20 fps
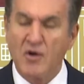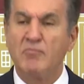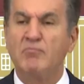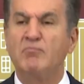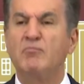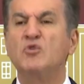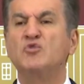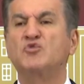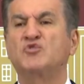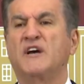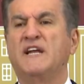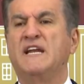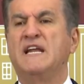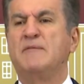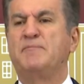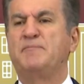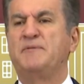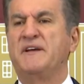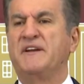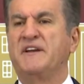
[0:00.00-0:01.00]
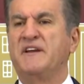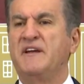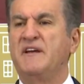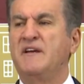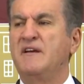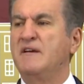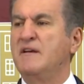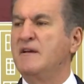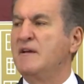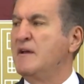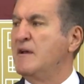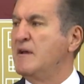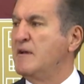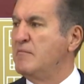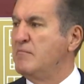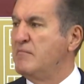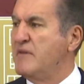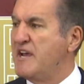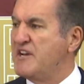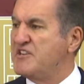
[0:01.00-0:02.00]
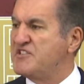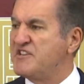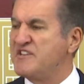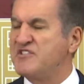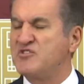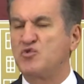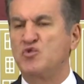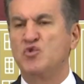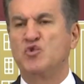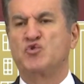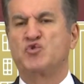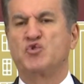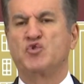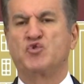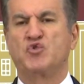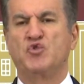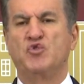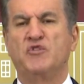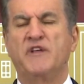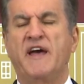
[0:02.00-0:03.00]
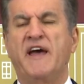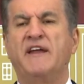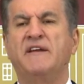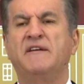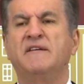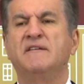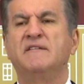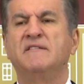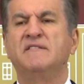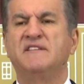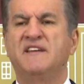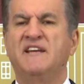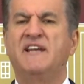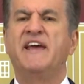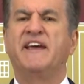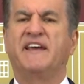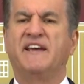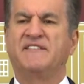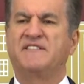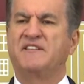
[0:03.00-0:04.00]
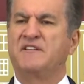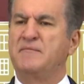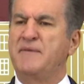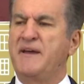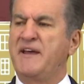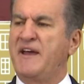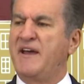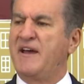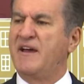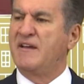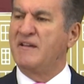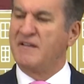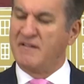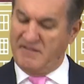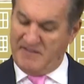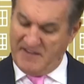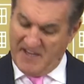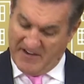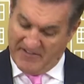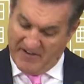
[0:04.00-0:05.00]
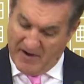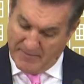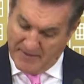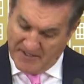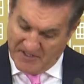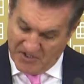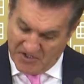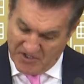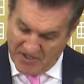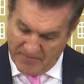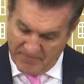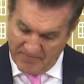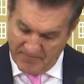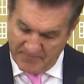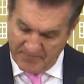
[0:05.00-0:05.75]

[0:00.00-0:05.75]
Bu talepleri meclis kürsüsünden dile getirmeye devam edeceğim.